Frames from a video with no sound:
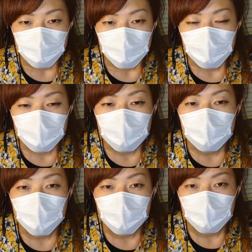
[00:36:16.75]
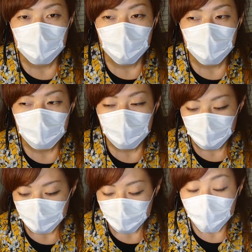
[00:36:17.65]
ミシン買ったよって言っ
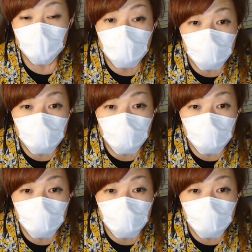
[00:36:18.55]
てえ